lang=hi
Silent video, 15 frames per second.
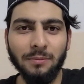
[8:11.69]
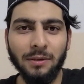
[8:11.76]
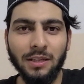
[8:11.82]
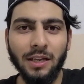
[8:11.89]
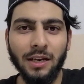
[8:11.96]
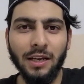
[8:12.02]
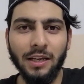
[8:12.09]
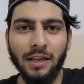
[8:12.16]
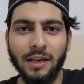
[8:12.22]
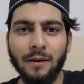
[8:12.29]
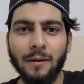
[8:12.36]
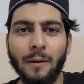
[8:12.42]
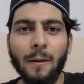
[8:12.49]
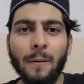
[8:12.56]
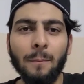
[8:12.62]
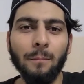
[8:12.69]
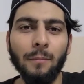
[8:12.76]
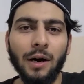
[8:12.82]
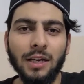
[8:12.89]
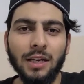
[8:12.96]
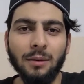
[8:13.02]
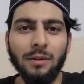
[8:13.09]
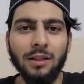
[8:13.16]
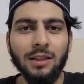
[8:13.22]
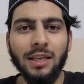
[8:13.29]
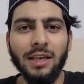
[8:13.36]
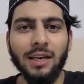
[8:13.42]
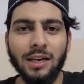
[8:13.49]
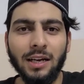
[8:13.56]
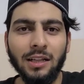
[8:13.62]
बने रहिए बाकी मिलते
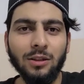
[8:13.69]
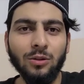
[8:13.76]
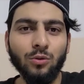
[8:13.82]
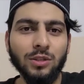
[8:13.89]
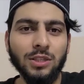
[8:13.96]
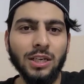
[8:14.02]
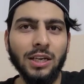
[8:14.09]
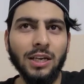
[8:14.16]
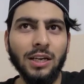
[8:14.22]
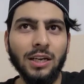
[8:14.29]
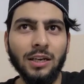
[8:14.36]
हैं कल दूसरे